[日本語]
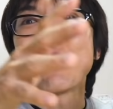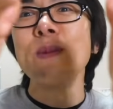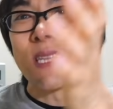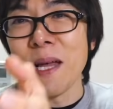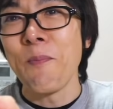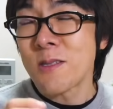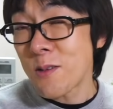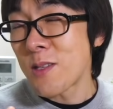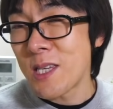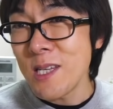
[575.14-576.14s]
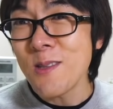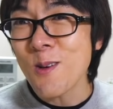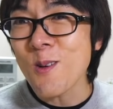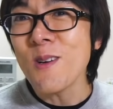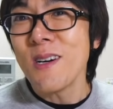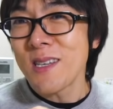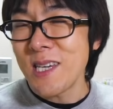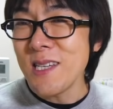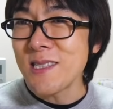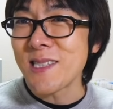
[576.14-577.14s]
勤めて、ちょっと金どこ
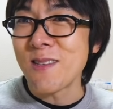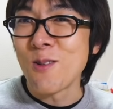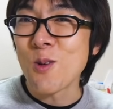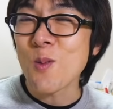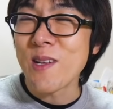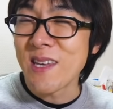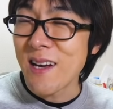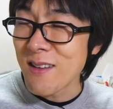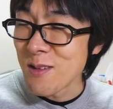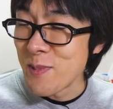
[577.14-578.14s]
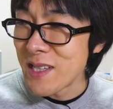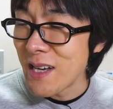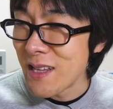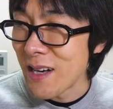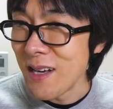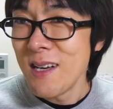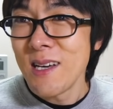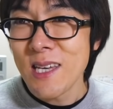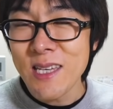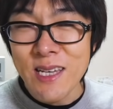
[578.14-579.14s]
金ちゃんのどこまでやるのみたいな、
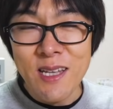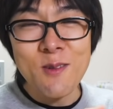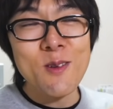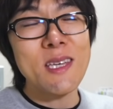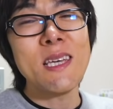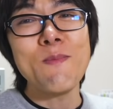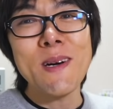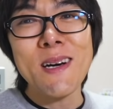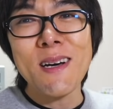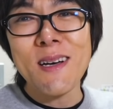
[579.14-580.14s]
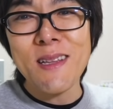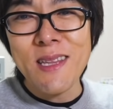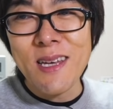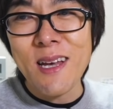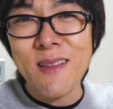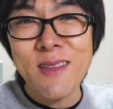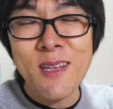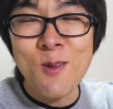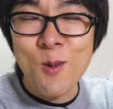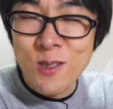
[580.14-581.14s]
家の居間でやっ
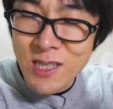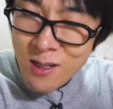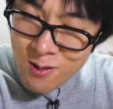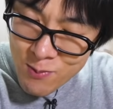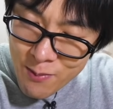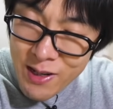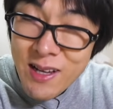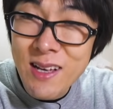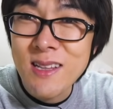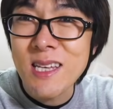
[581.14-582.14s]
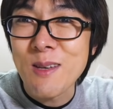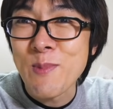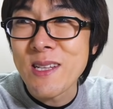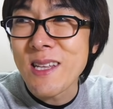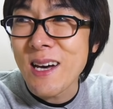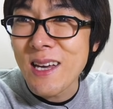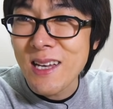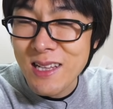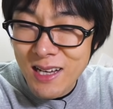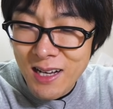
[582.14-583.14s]
てるお茶の間バラエティみた
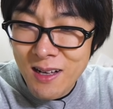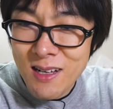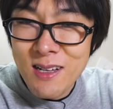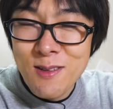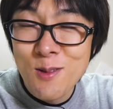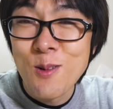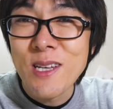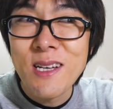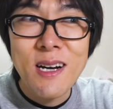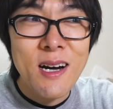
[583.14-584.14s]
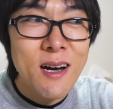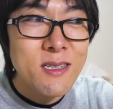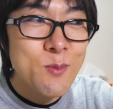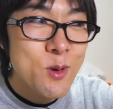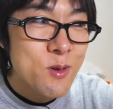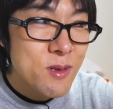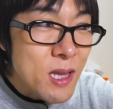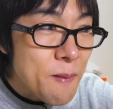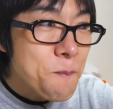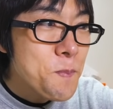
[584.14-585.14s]
いなノリがあるもの
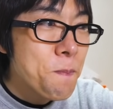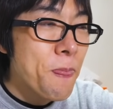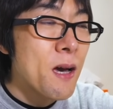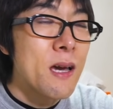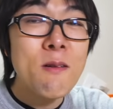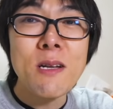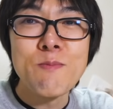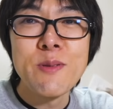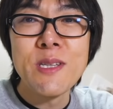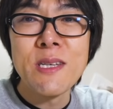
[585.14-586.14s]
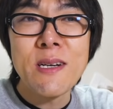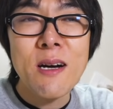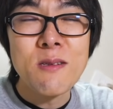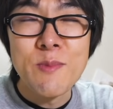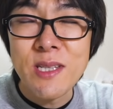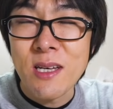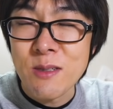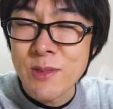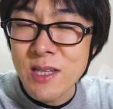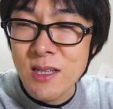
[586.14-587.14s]
で、なんかいろんな VTR を見てい
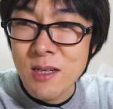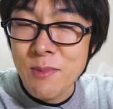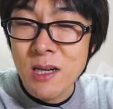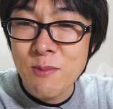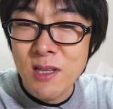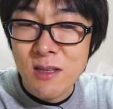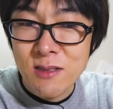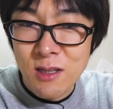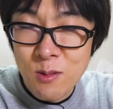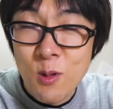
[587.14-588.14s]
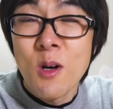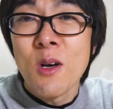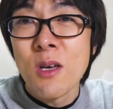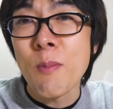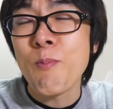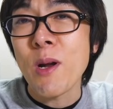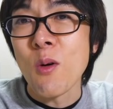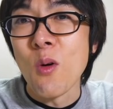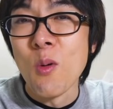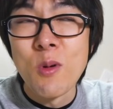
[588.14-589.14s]
くみたいな番組だったんですけどもやっぱ
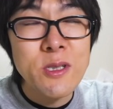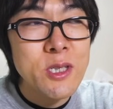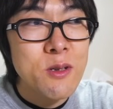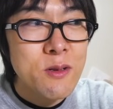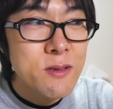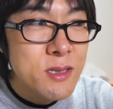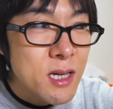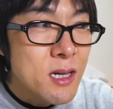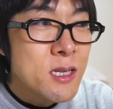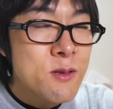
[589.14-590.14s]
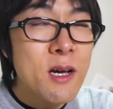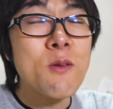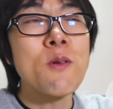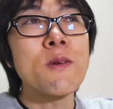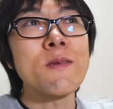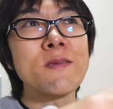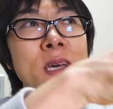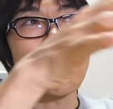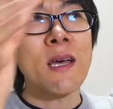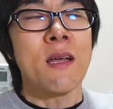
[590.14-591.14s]
り面白くてそれが好評す
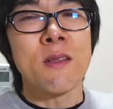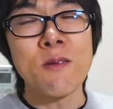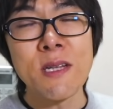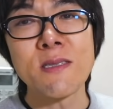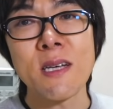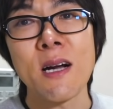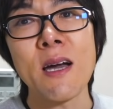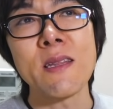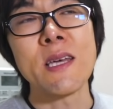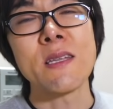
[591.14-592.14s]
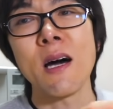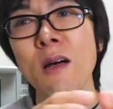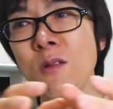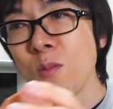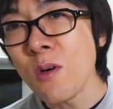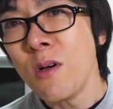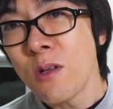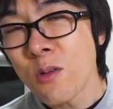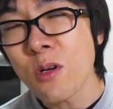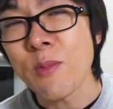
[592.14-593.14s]
ぎてとんねるずさんが帰ってきた後も
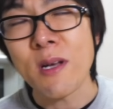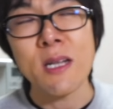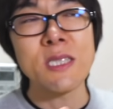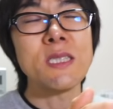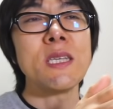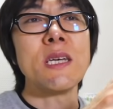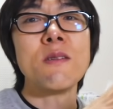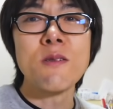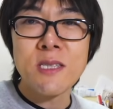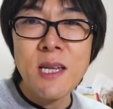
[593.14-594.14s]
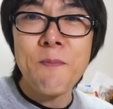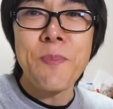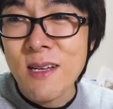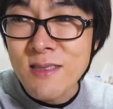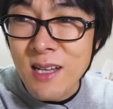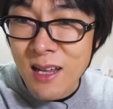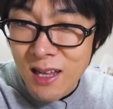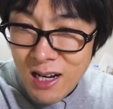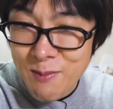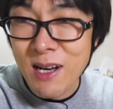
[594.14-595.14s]
土曜日の8時に移動してやるなら
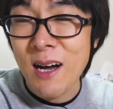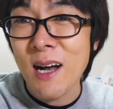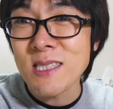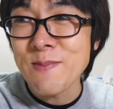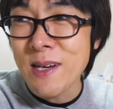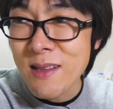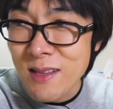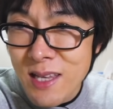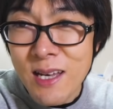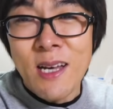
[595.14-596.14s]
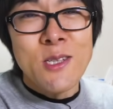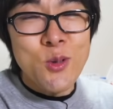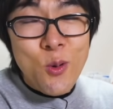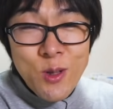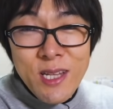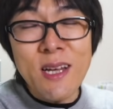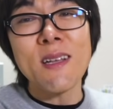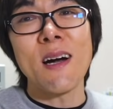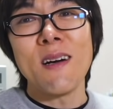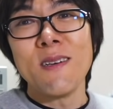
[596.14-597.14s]
やらねばが始まってそこでな
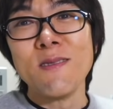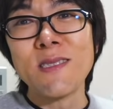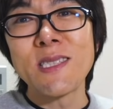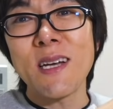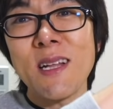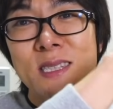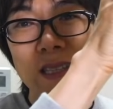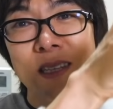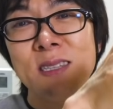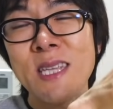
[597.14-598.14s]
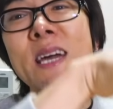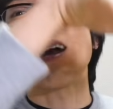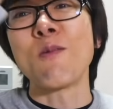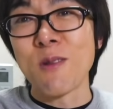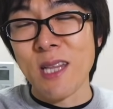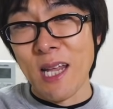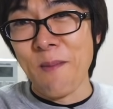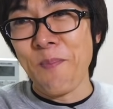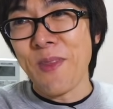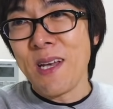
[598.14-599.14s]
んかうっちゃんなんちゃんさんって天下取った
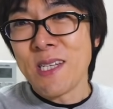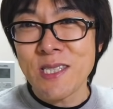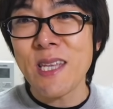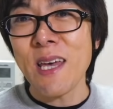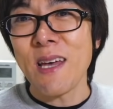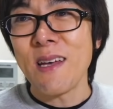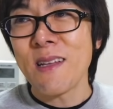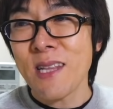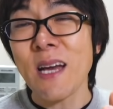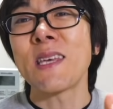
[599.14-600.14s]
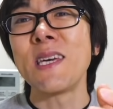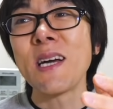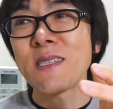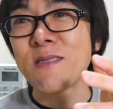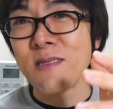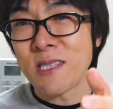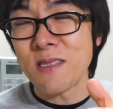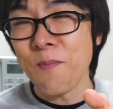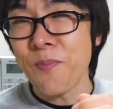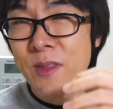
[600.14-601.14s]
りしてた気がするんで
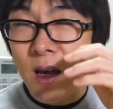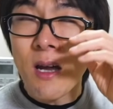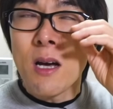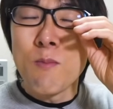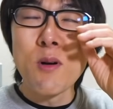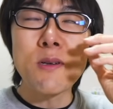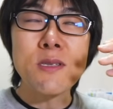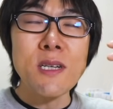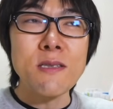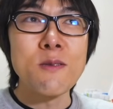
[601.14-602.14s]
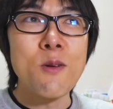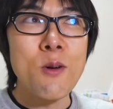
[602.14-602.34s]
すだから僕の中学の